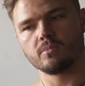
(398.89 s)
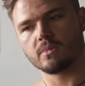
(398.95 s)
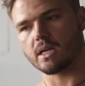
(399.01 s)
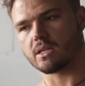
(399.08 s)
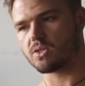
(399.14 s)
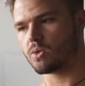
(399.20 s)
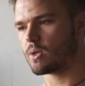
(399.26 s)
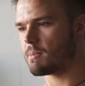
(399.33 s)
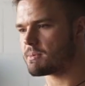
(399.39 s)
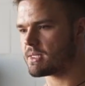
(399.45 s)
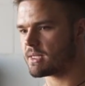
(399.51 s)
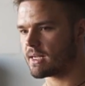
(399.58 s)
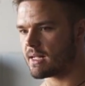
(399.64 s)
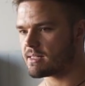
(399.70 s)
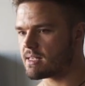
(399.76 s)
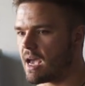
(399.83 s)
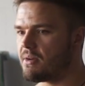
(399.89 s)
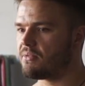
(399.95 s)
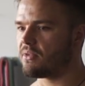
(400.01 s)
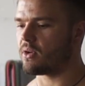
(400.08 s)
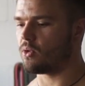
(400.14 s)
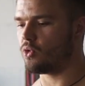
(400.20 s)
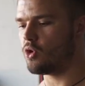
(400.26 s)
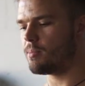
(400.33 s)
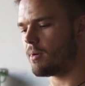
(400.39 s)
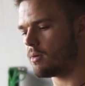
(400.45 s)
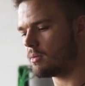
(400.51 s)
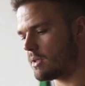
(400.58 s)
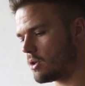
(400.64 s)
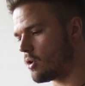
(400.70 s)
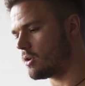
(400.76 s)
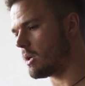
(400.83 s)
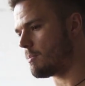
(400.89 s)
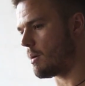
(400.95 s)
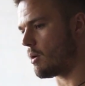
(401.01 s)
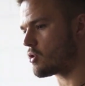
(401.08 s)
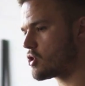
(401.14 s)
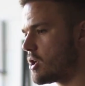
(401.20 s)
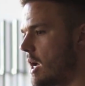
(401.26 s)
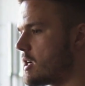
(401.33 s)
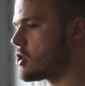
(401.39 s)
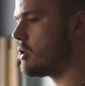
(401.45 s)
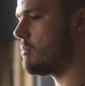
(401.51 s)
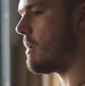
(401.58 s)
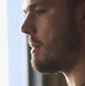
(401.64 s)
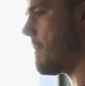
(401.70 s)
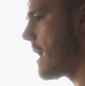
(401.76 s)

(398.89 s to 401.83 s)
Dazu gibt es eine ganz einfache Übung, die könnt ihr pauschal schon mal